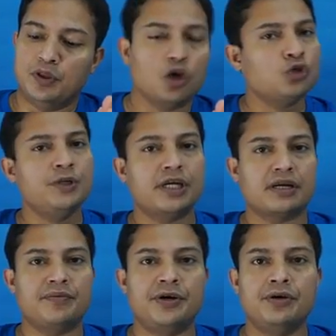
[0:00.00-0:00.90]
দশ মিনিট
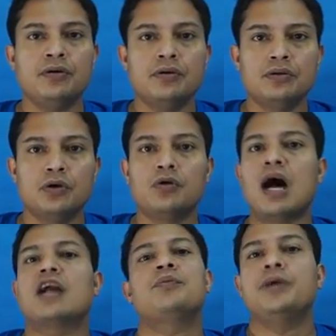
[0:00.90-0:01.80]
একটা ভিডিও ধরুন
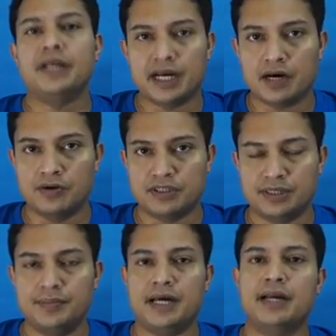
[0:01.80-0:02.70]
আট মিনিট দেখা হয়েছে
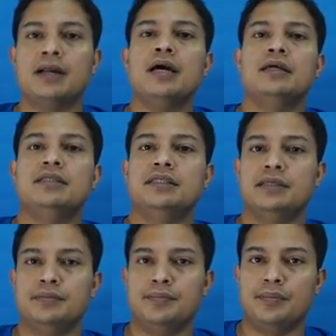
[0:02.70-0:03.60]
বা এর যে
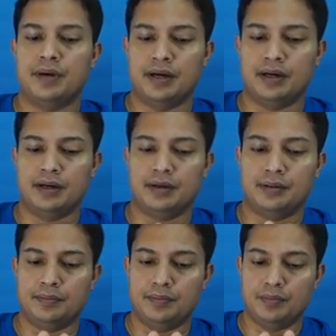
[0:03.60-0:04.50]

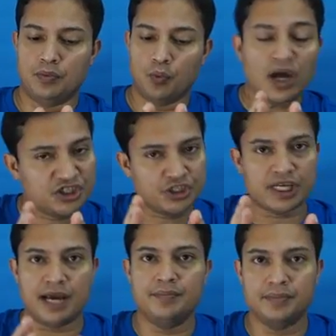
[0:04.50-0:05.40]
ওয়াচ
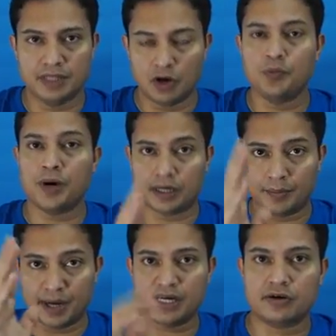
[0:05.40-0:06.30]
টাইম তার উপর একটা
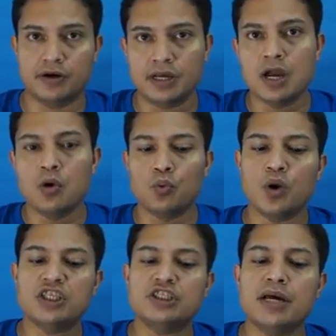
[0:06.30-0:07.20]
ম্যাটার করে
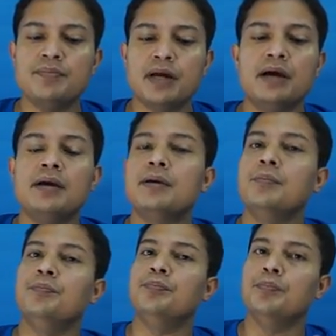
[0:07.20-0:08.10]
ওয়াচ টাইমটা
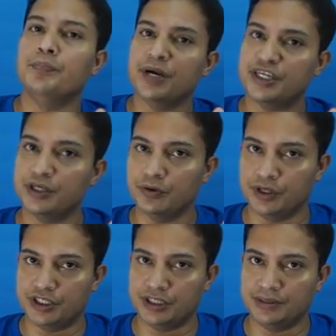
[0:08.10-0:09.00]
বেশি
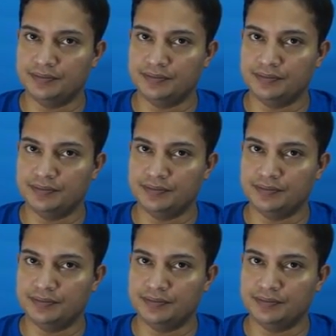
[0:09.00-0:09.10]
হয়েছে